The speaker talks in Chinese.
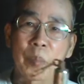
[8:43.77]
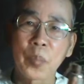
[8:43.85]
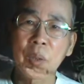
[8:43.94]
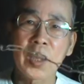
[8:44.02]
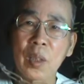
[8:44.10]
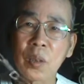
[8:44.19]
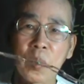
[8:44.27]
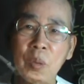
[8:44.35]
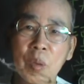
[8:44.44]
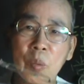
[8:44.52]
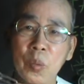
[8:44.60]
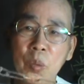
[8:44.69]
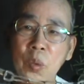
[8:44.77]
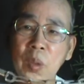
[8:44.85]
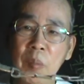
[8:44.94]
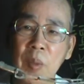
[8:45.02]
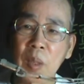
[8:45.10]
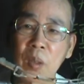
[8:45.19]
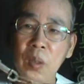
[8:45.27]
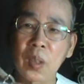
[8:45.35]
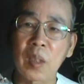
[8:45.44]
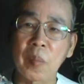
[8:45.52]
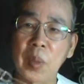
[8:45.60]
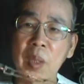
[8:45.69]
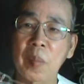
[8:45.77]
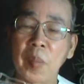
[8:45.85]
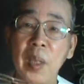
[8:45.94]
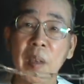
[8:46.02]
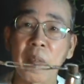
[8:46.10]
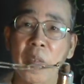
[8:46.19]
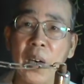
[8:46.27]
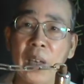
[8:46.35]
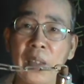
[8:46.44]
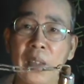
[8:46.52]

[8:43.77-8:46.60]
不在中国武术里面，所以也没有什么练法。